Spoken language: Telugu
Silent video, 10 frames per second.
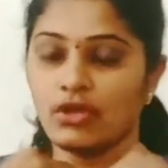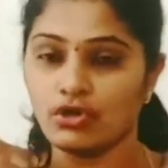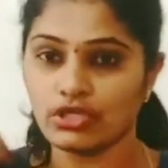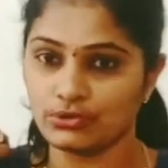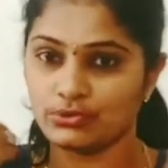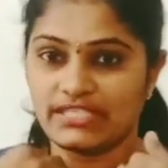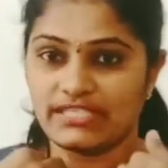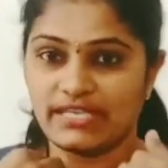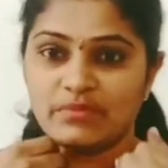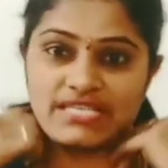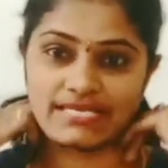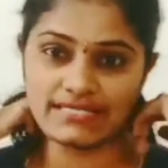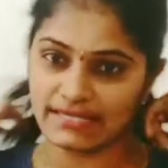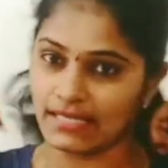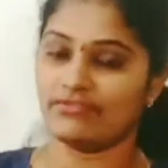ఒక టూ త్రీ టైమ్స్
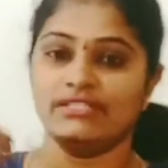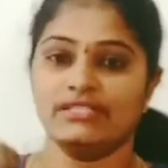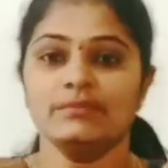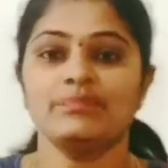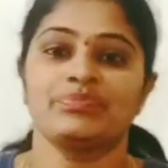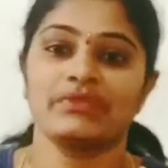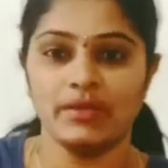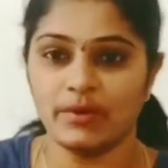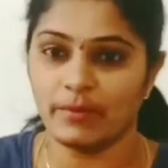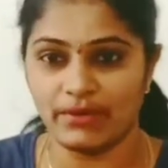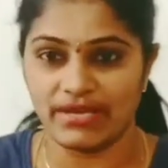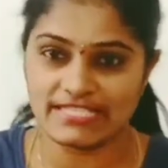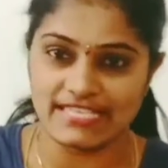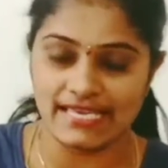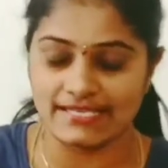చేసిన తర్వాత ఇప్పుడు మనం
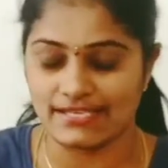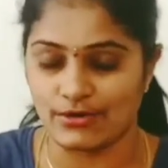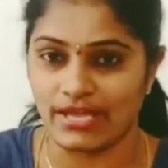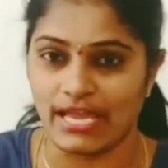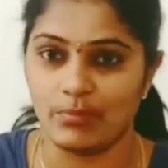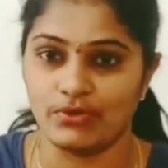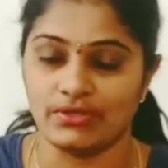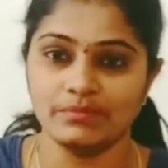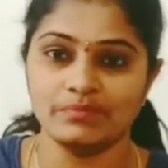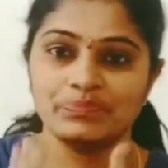లోకి వెళ్ళిపోదాం